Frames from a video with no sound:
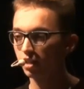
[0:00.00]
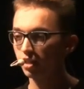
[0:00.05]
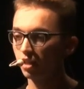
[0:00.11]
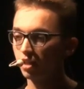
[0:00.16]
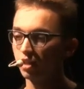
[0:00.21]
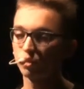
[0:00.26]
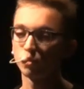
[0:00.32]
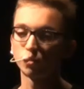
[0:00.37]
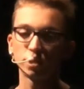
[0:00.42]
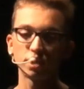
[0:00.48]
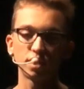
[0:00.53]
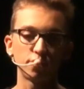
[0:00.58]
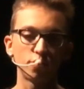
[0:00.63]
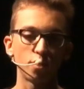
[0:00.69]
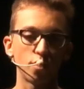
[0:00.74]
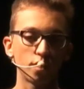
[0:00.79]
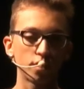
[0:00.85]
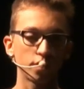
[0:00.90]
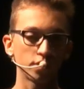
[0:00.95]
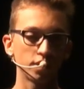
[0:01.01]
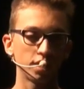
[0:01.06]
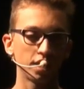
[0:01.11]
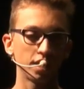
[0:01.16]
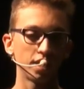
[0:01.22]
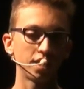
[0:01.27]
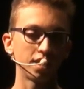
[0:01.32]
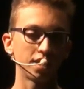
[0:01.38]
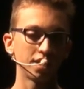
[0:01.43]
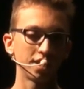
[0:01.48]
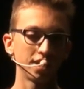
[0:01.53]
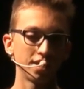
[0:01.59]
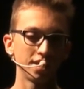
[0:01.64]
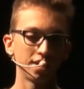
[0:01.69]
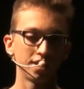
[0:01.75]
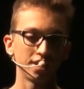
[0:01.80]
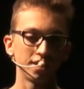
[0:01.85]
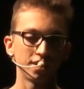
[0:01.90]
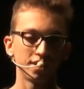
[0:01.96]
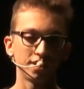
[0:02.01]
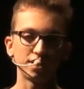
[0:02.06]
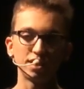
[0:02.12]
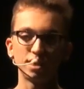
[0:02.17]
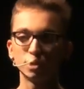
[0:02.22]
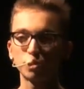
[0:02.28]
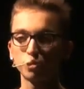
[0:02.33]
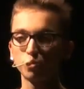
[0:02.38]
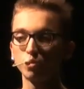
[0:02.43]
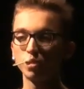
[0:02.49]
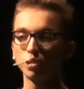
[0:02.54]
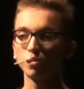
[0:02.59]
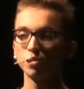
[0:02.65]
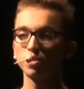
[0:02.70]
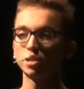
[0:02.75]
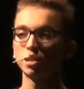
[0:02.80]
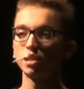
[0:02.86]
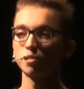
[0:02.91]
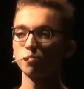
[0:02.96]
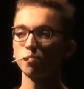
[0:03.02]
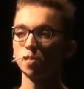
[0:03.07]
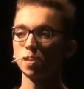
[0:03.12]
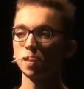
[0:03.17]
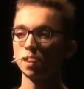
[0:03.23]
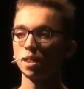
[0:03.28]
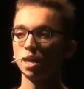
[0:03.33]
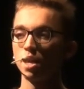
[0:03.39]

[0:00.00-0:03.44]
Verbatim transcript: e nei lettori d'avorio dei, degli studiosi